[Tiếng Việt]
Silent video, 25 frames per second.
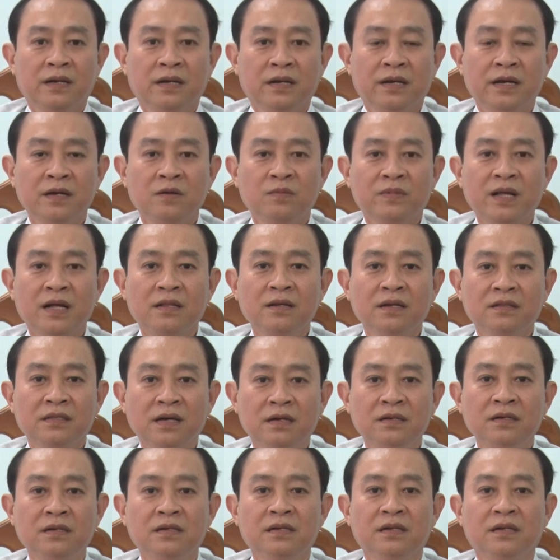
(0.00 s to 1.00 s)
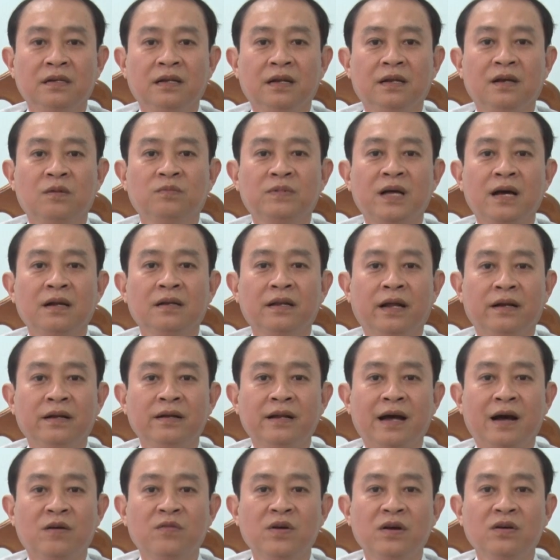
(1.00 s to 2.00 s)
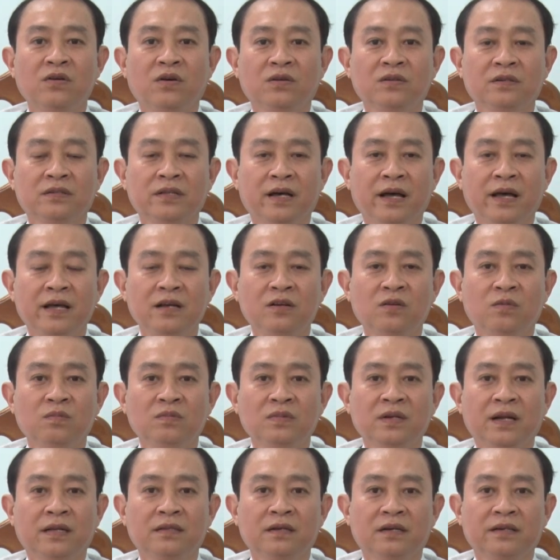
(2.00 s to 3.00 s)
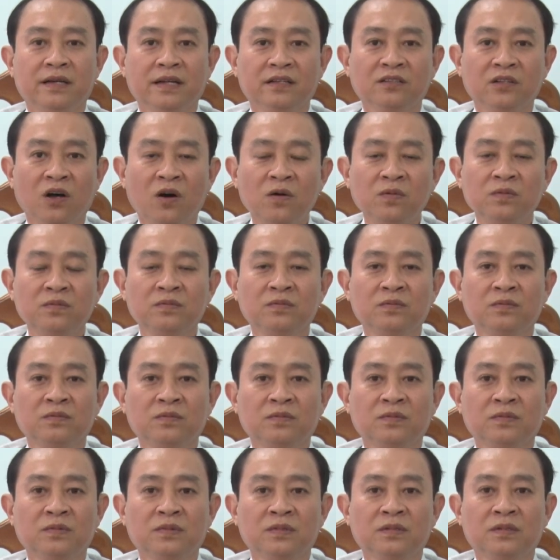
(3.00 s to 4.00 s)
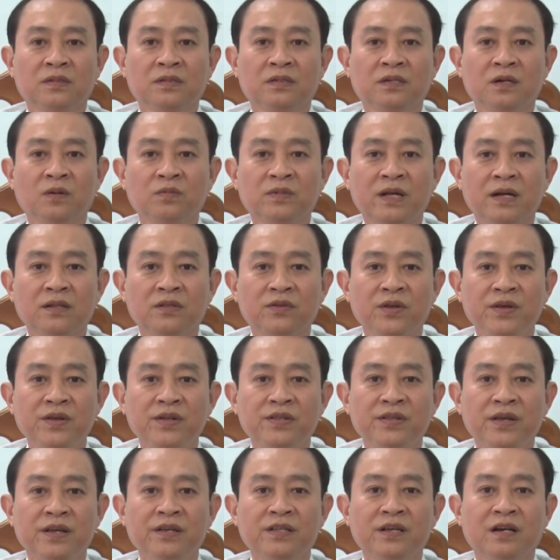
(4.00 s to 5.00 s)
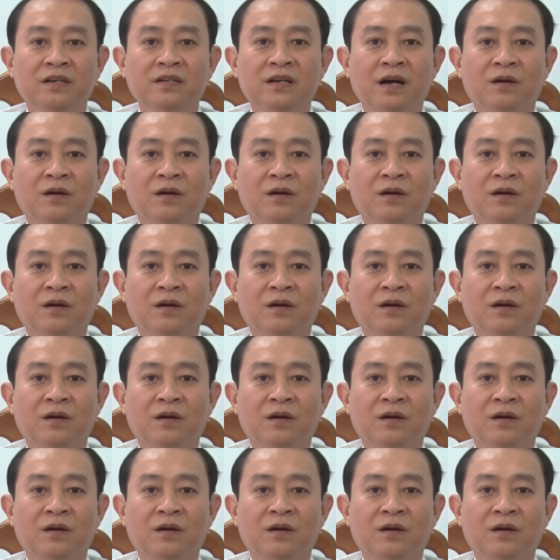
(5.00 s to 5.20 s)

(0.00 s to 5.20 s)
cái công tác thứ tư là công tác lãnh đạo các hội đoàn thể cũng là thực hiện tốt công tác tuyên truyền vận